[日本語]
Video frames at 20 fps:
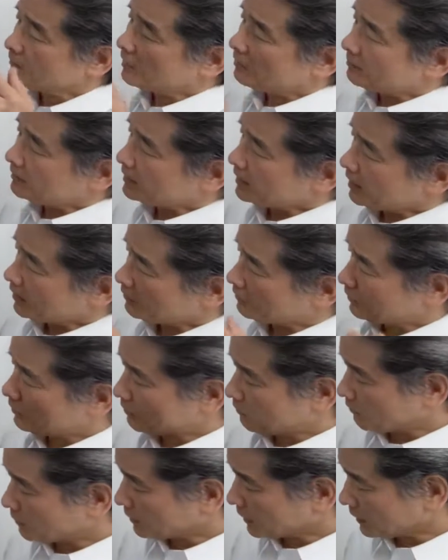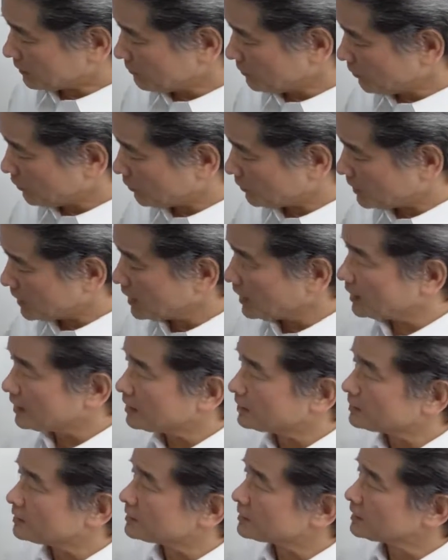ベルベデールっていうこの建物の
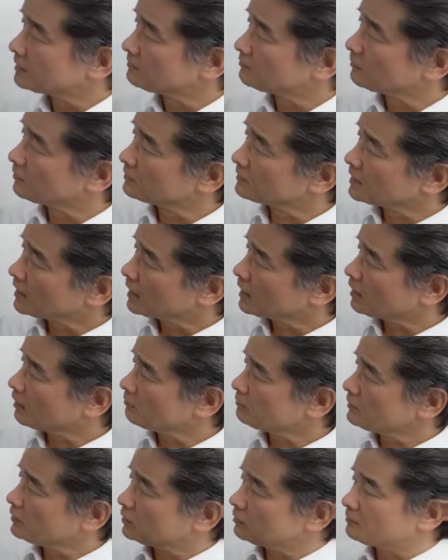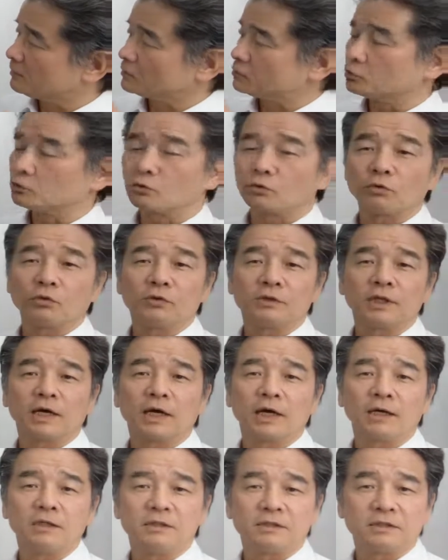中なんですけども中を見るとまあちょっとこん
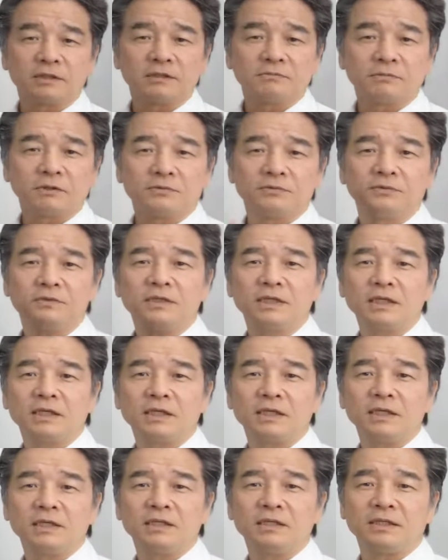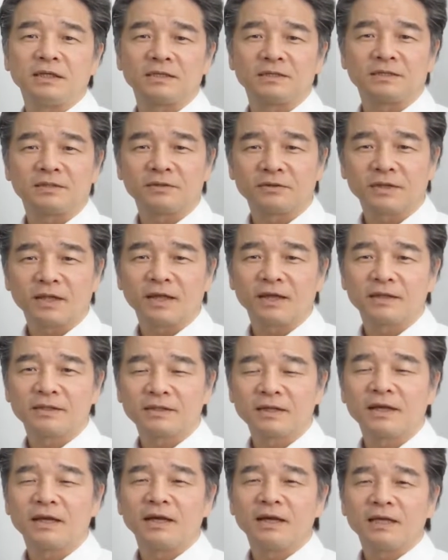な感じ、まあ、雰囲気いいですよね
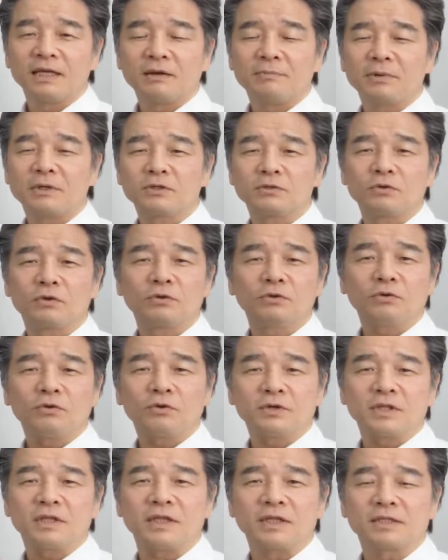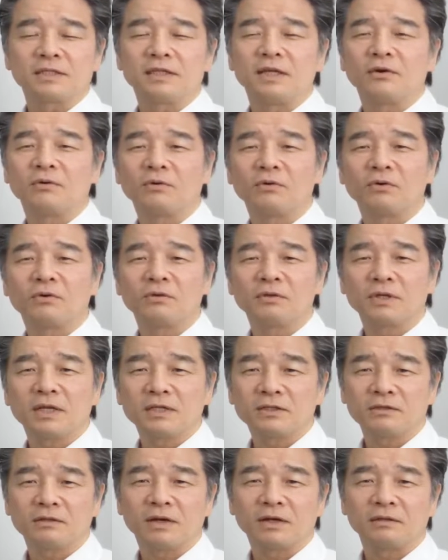でやっぱりその通りでですねこの
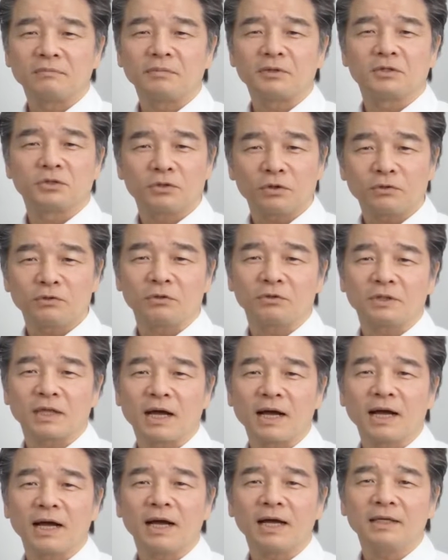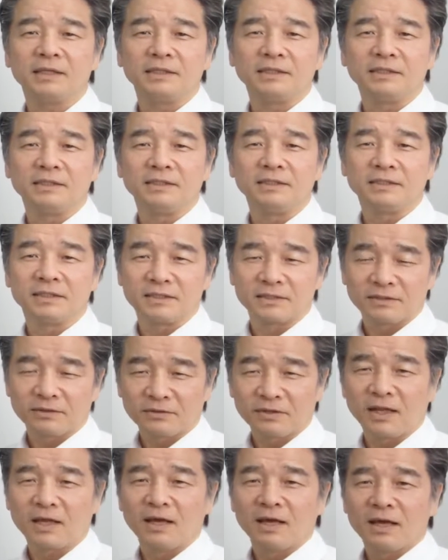レストランやっぱりちょっと高いんで
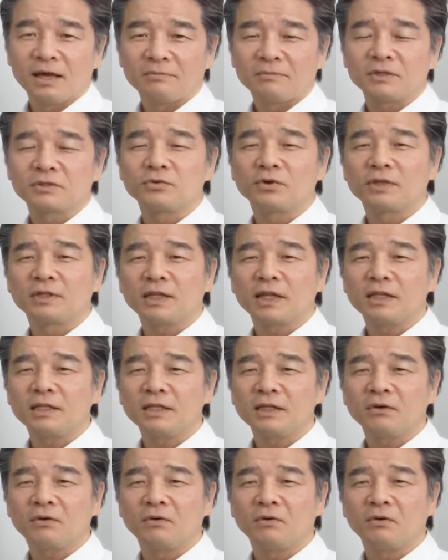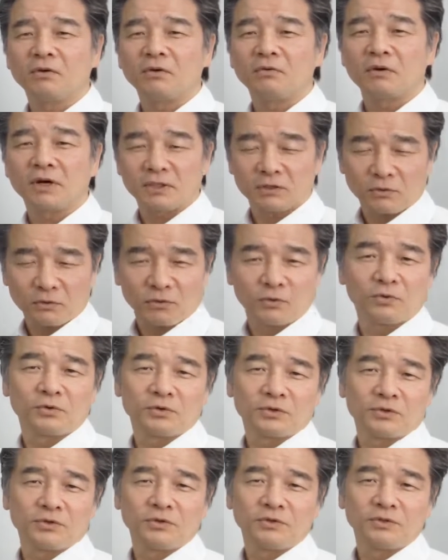すよね、まあ、それなりにこう割と
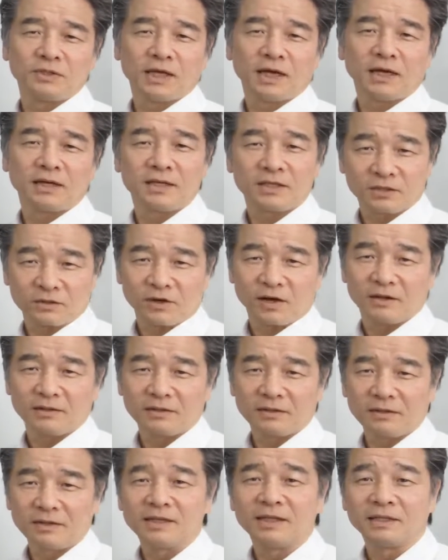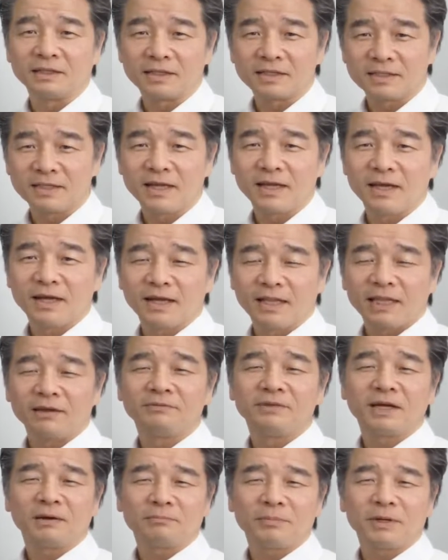高級なレストランなんですね
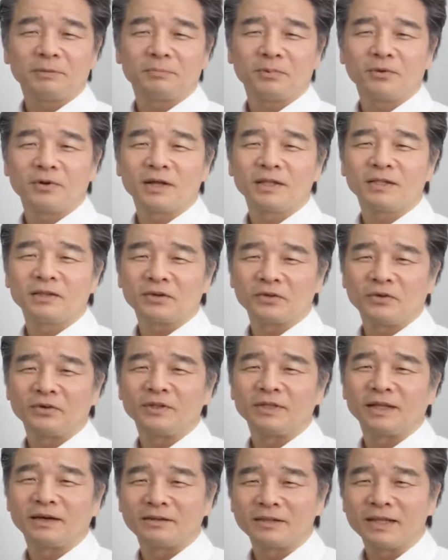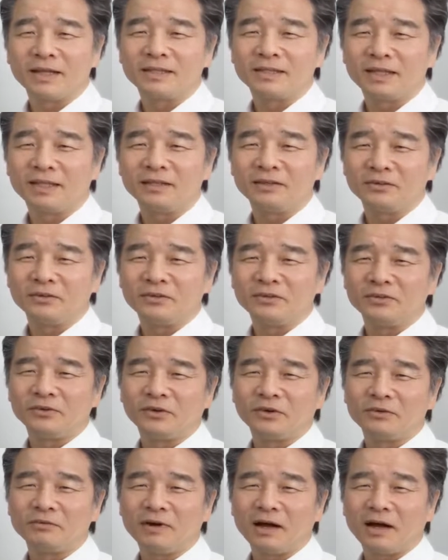でもやっぱりポーランド料理なので出てくる
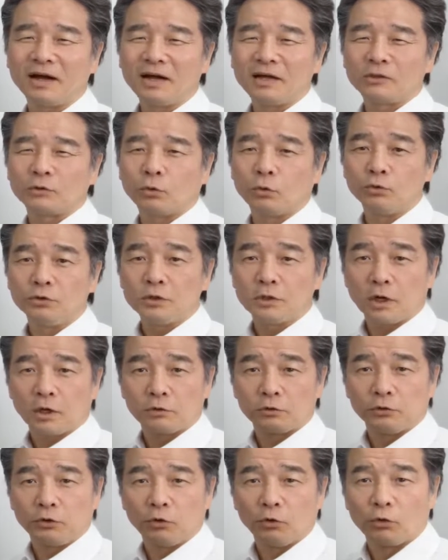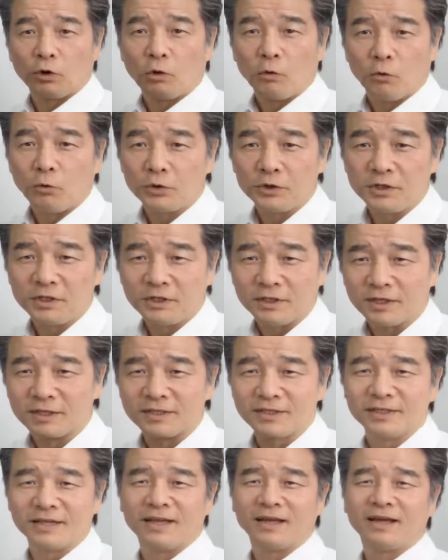料理はとにかく量が多いんで
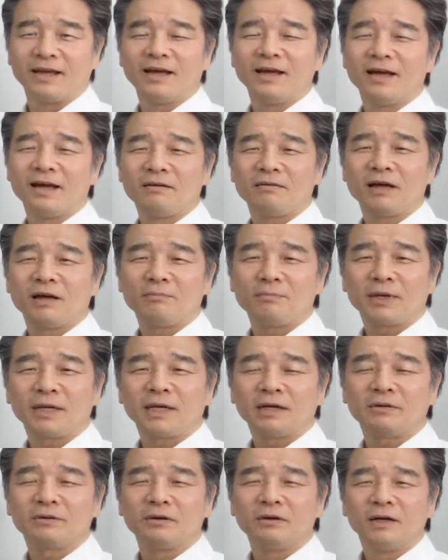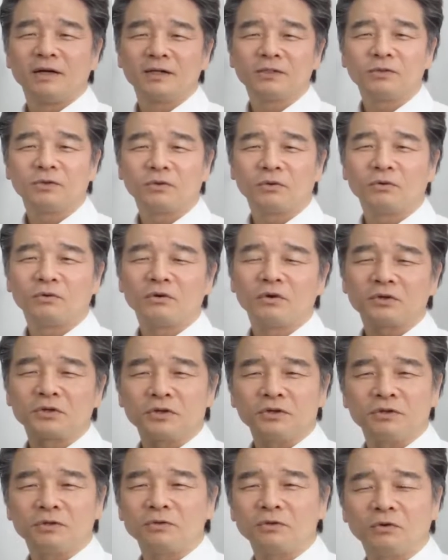すねやっぱりあの東
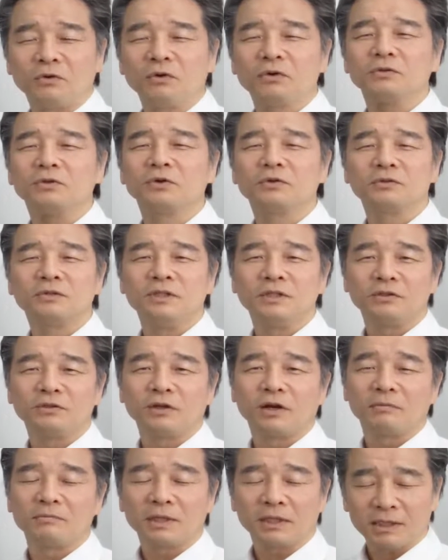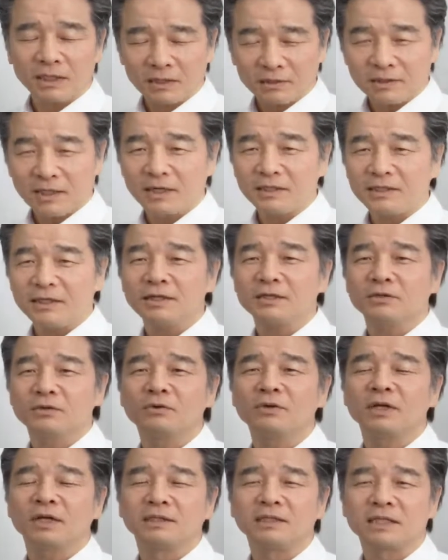旧東欧の国というのは大体
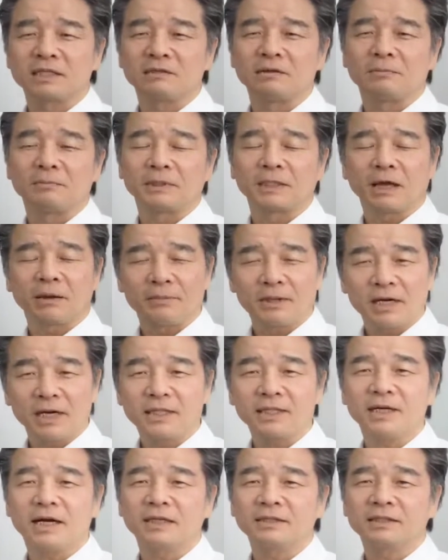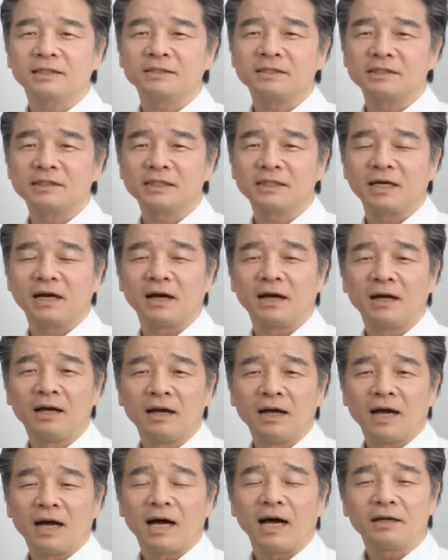そうなんですけどやっぱり食べられなかった時期が
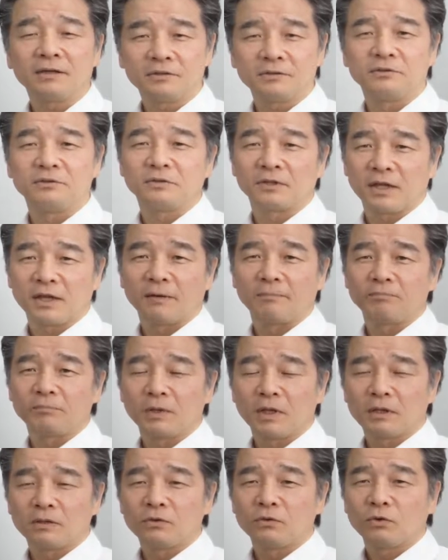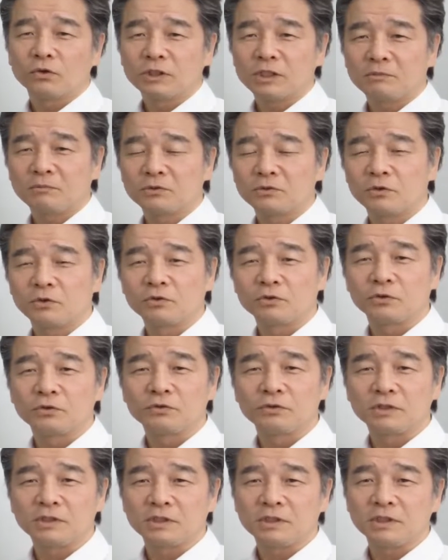あるのでどうしてもその
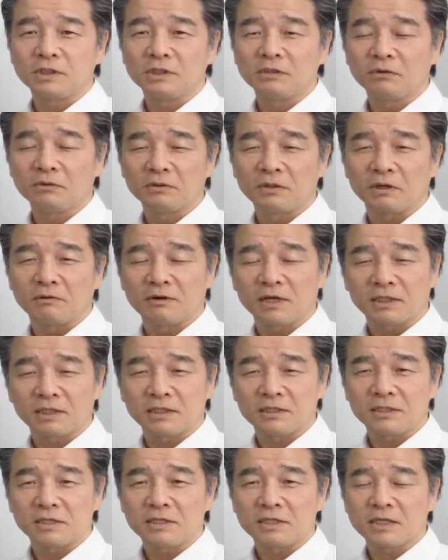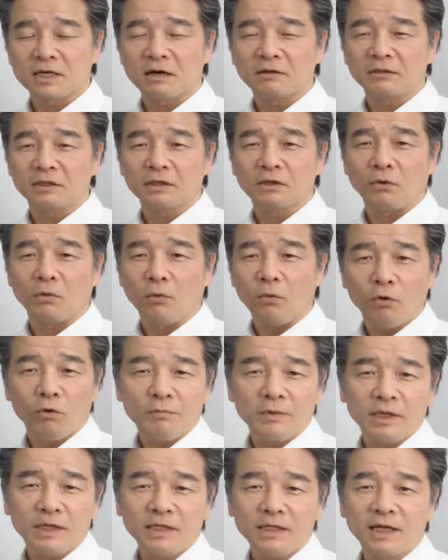食事用ではですね比較的
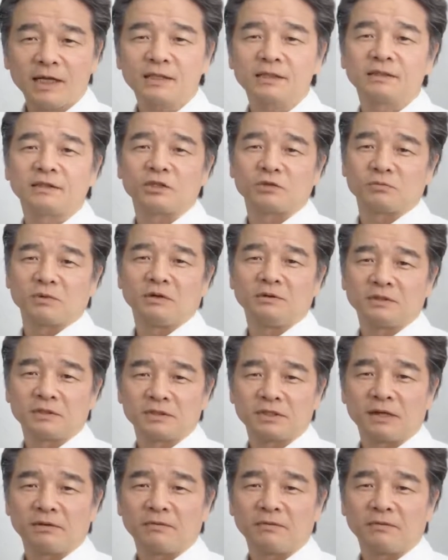多めになってしまうんで